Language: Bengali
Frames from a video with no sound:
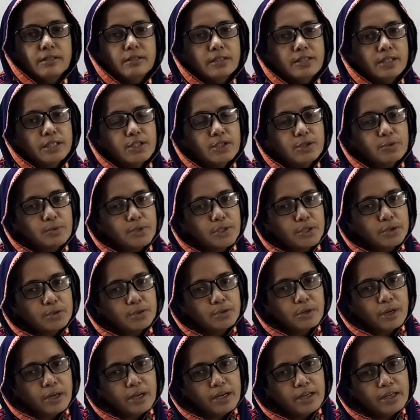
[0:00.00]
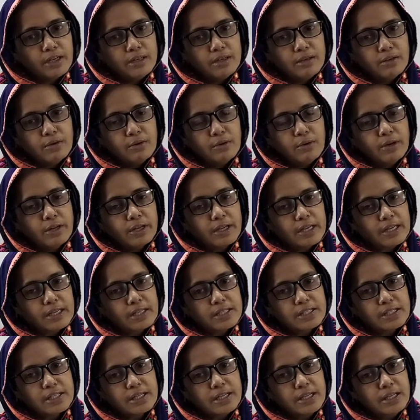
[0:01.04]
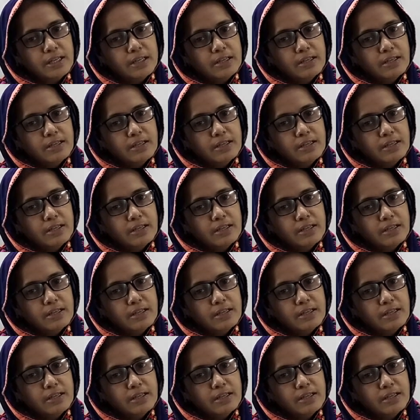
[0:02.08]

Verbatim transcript: শিশু মৃত্যুর হার অনেকাংশে